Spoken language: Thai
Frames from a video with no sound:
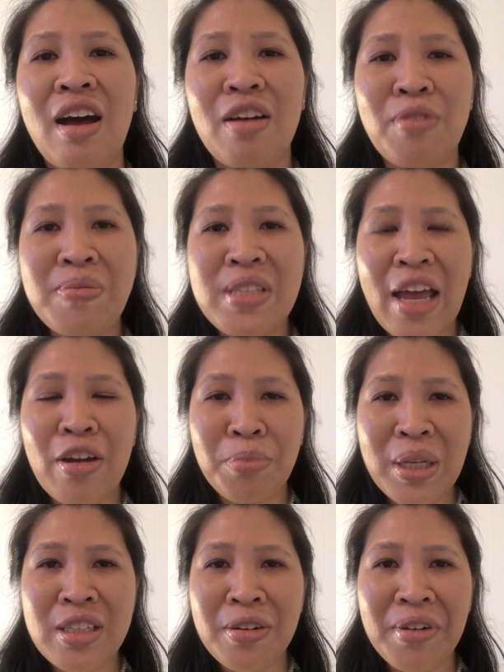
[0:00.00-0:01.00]
เว็บไซต์ของ
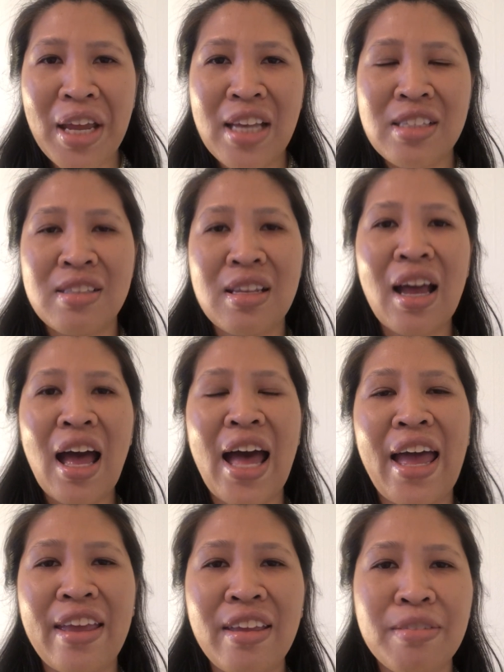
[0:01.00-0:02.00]
Pinterest ถ้าขา
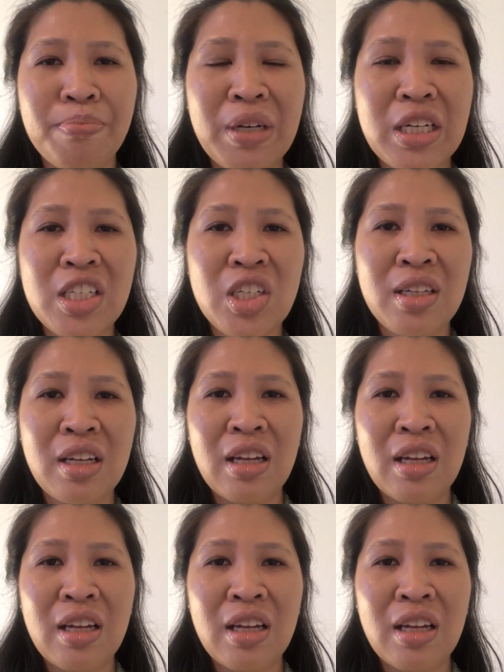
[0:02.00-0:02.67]
ย Merch